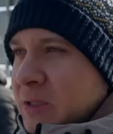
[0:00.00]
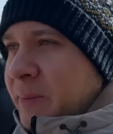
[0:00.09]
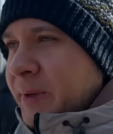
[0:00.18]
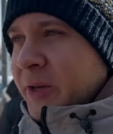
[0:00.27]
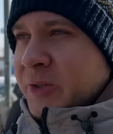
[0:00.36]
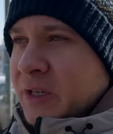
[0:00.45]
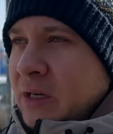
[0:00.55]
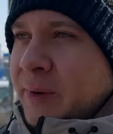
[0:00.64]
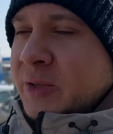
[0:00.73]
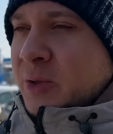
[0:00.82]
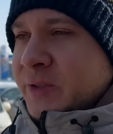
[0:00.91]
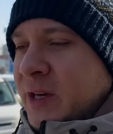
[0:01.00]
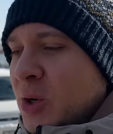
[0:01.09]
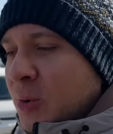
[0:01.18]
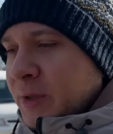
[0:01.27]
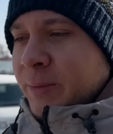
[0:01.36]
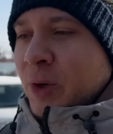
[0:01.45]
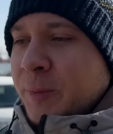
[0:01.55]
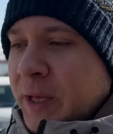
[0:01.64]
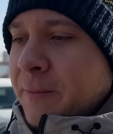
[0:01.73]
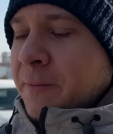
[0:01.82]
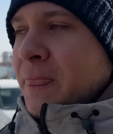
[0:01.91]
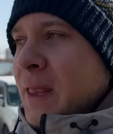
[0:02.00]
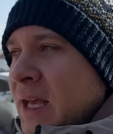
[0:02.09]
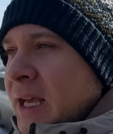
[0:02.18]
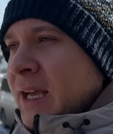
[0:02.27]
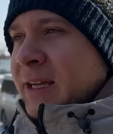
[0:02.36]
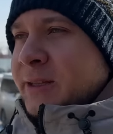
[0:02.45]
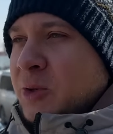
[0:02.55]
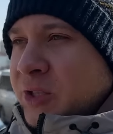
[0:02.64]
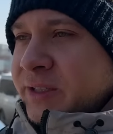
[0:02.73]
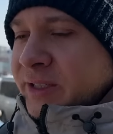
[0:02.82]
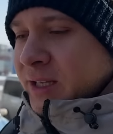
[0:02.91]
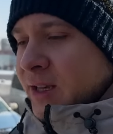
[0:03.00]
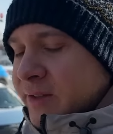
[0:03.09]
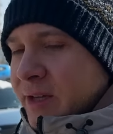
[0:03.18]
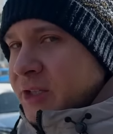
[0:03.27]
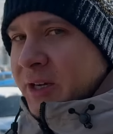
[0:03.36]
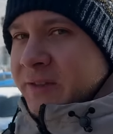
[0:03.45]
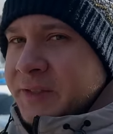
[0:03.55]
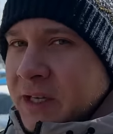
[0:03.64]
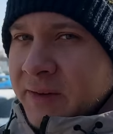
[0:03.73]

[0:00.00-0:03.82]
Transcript: На перекрестках образуются огромные пробки, это очень сильно раздражает всех